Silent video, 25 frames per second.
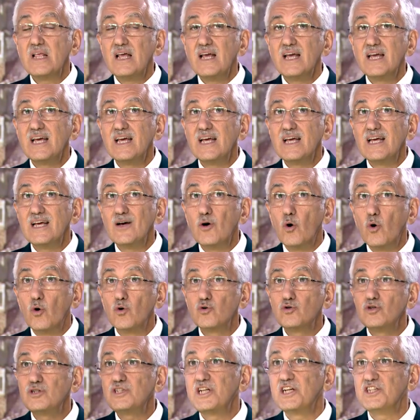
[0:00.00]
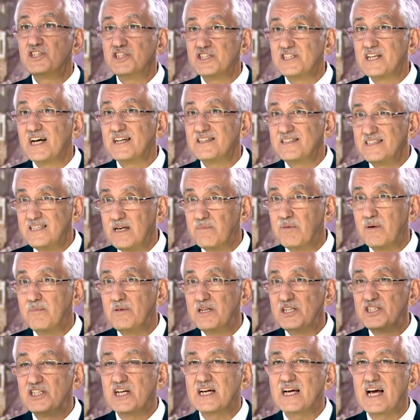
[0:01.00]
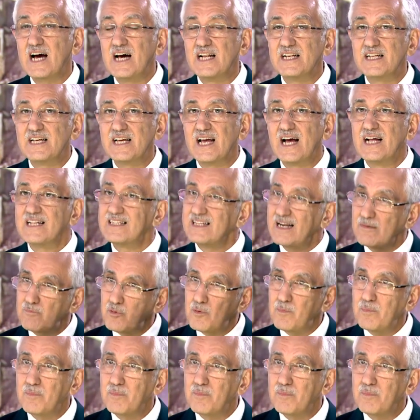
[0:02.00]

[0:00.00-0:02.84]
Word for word: e, ordu teçhizatını yapabilecek hale geldi. Peki